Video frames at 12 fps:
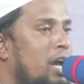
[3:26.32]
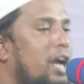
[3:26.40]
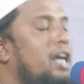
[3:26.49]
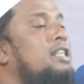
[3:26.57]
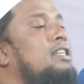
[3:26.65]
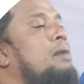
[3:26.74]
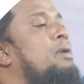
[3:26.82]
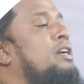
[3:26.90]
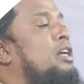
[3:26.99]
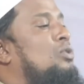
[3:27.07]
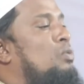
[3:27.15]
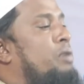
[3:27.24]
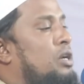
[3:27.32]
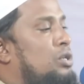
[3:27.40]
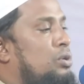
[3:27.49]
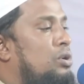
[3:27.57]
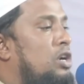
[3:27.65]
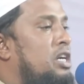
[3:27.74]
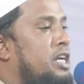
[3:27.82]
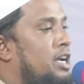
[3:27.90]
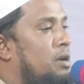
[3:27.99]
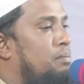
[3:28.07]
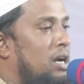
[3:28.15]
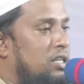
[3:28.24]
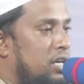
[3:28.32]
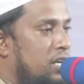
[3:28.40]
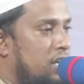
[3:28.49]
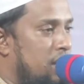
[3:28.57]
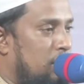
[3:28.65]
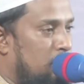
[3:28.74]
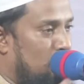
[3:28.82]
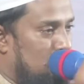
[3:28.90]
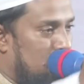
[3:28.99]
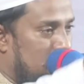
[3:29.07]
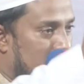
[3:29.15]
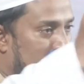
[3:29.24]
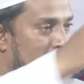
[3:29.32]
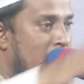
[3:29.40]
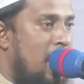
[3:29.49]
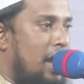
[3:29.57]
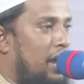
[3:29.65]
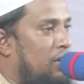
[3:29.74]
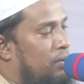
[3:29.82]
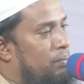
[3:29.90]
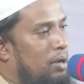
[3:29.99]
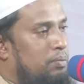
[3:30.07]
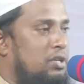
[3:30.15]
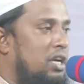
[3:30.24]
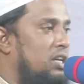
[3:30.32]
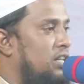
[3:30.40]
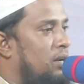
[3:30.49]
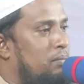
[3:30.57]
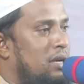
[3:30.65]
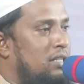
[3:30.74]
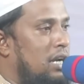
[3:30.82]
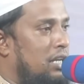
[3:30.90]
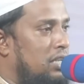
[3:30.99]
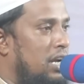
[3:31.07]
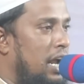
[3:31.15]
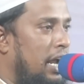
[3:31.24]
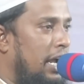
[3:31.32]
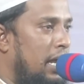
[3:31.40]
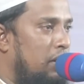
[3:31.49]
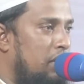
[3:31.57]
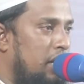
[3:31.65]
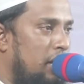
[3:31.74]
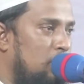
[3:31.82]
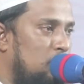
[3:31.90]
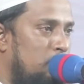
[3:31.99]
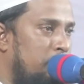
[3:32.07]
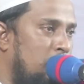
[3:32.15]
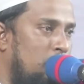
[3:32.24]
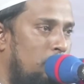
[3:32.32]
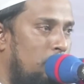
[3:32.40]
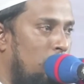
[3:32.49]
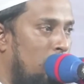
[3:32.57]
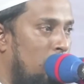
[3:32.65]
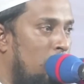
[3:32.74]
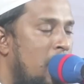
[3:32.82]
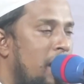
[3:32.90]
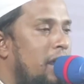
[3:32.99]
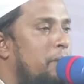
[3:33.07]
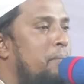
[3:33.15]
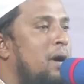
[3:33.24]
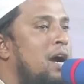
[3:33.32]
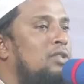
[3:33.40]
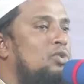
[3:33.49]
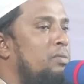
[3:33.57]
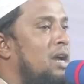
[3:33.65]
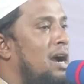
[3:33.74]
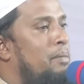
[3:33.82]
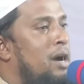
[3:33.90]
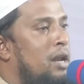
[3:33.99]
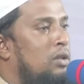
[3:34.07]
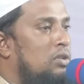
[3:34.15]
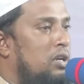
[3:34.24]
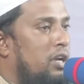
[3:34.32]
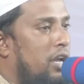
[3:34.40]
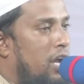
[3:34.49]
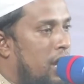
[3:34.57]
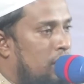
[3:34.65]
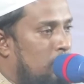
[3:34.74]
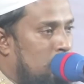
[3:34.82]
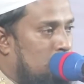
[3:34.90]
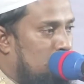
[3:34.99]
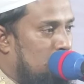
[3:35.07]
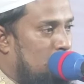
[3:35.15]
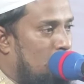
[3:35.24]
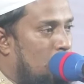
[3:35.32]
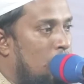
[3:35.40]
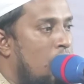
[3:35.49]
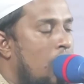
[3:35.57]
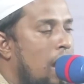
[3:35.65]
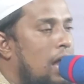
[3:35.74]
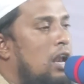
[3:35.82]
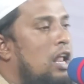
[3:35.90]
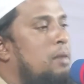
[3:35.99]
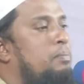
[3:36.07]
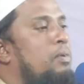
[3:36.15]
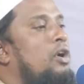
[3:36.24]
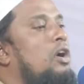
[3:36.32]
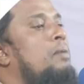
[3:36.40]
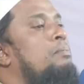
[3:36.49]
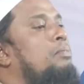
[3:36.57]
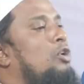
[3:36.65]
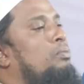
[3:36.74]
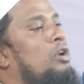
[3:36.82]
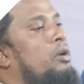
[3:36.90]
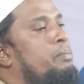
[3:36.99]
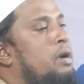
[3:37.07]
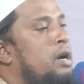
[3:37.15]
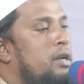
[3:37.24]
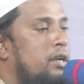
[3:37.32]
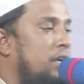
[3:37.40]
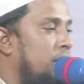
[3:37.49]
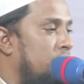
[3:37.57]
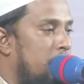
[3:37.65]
এই জামাটা তোমার শরীরটাকে ভাসাইয়া তুলছে এখন ব্যবসায়ীদের মাঝে রাতের এগারোটায়ও তুমি ঘুরো এ মা তুমি আমানতের খেয়ানত করছ আল্লাহর পয়গম্বর বলে মা রে